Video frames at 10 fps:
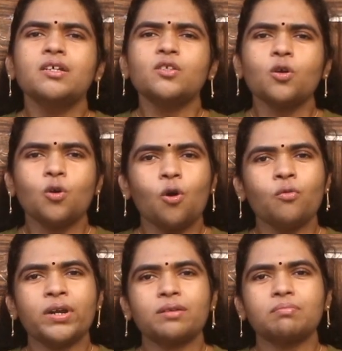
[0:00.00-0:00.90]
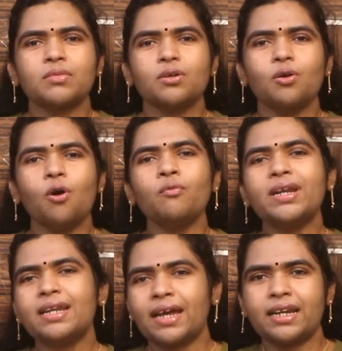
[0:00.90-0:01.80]
ஸோ கோவிட்
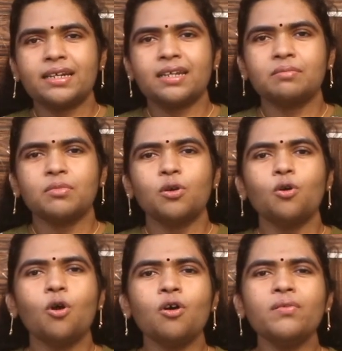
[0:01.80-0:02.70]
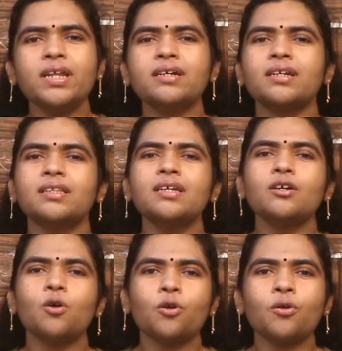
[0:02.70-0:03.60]
கோவிட் நைன்டீன் கோவிடுங்கிறது
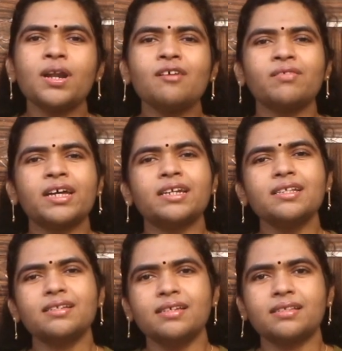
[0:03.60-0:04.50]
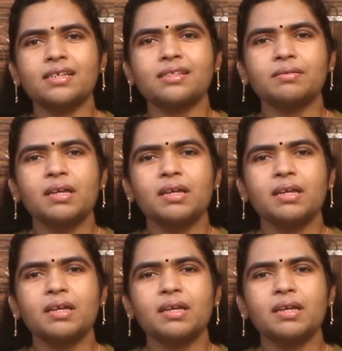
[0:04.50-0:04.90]
கொரோனா வைரஸ் டிசீஸ்